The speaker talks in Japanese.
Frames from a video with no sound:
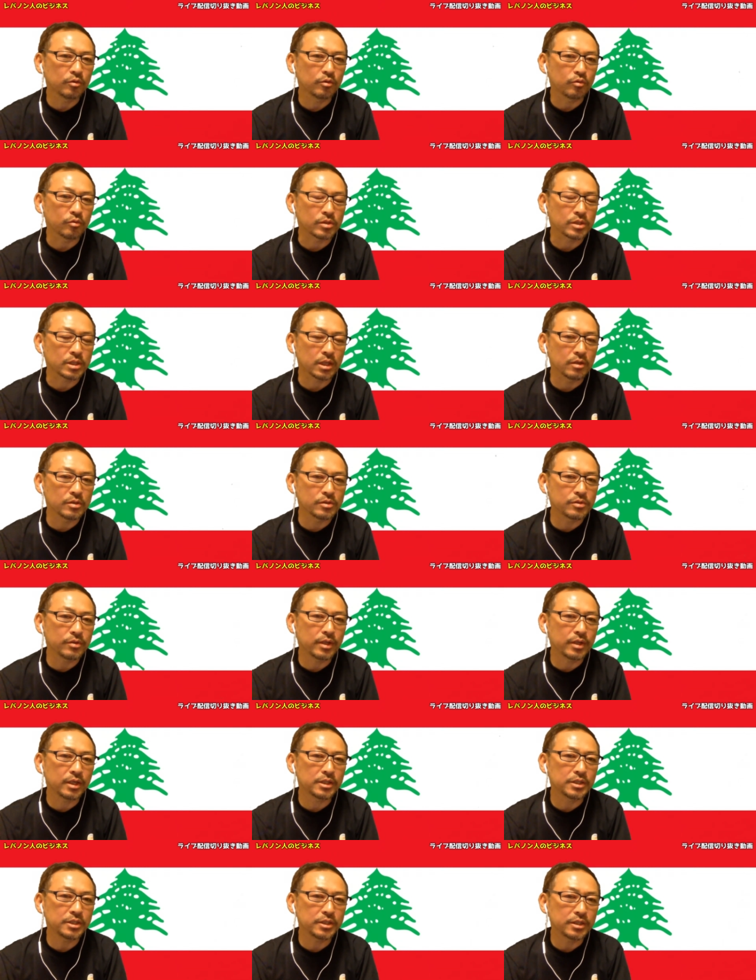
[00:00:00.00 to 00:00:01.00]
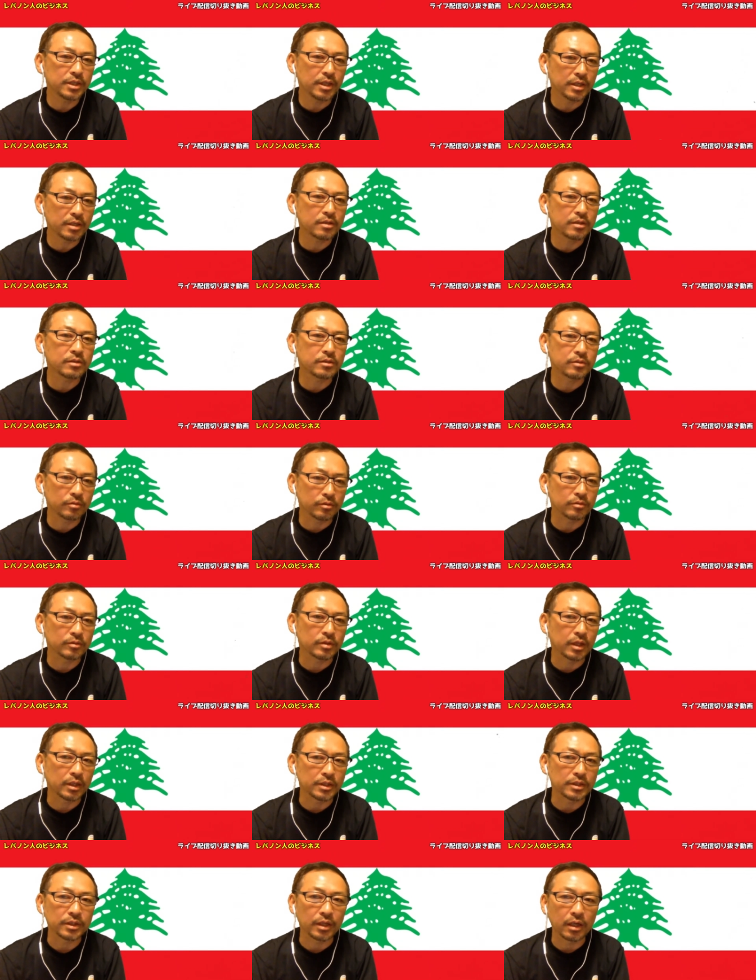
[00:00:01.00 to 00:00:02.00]
のサウスエナジー X という
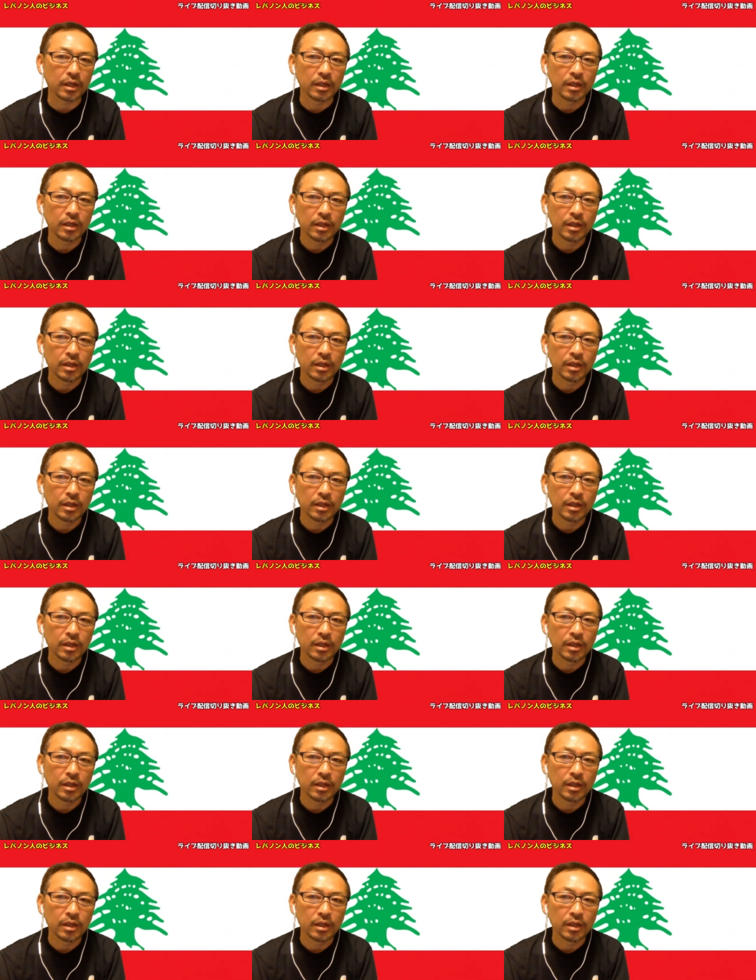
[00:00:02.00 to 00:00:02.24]
会社。